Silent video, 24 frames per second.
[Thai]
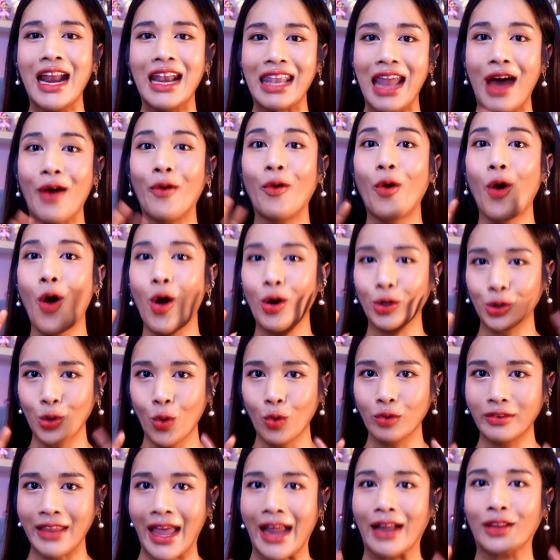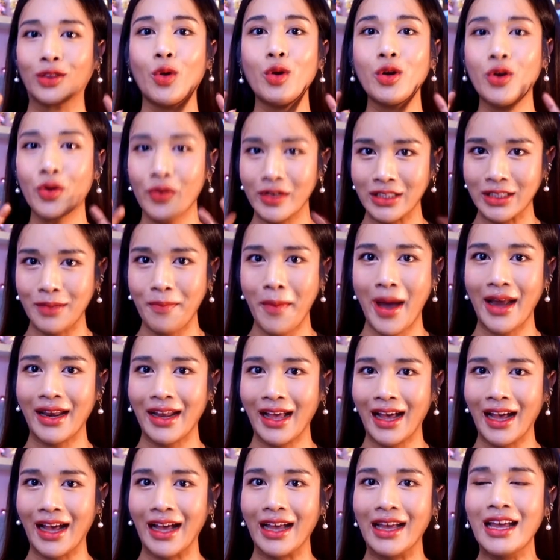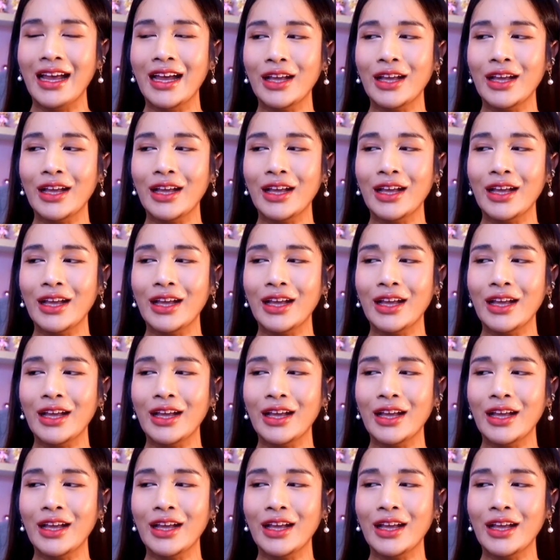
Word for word: เหล่าของตกแต่งต้นคริสต์มาสค่ะ